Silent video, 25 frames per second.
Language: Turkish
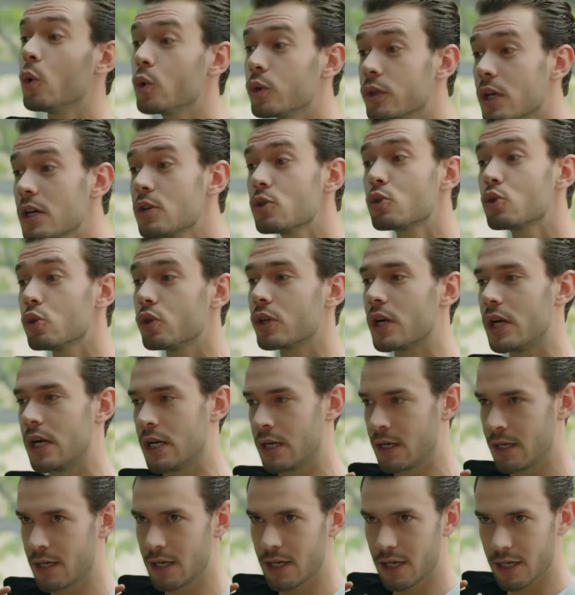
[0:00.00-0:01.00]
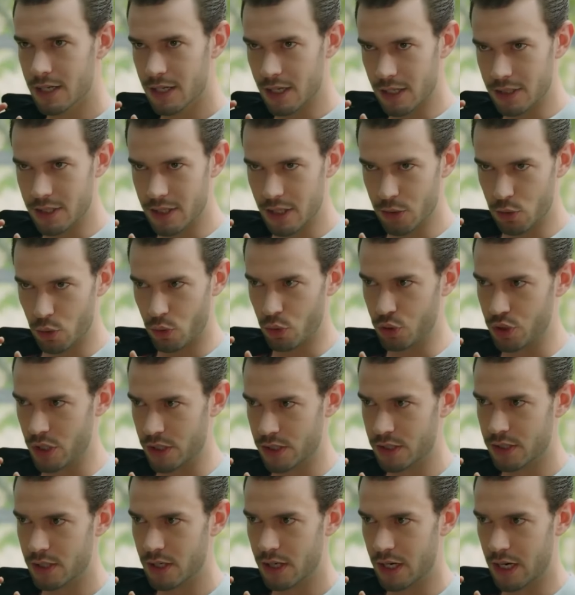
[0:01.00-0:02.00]
Ondan sonra yazıya
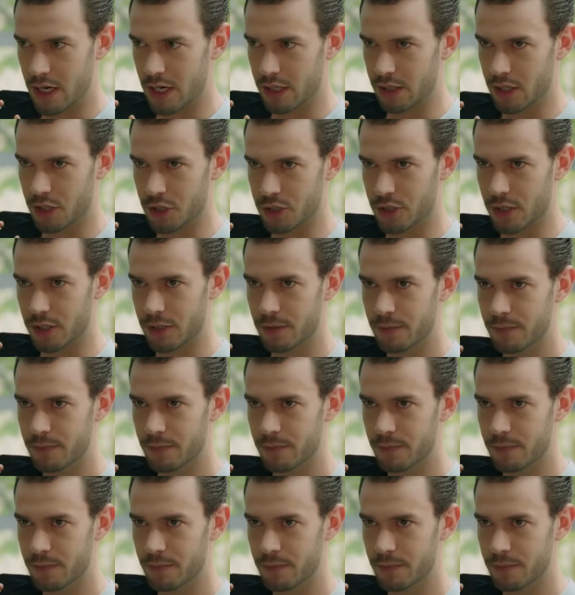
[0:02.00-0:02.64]
dökeceğiz arkadaşlar.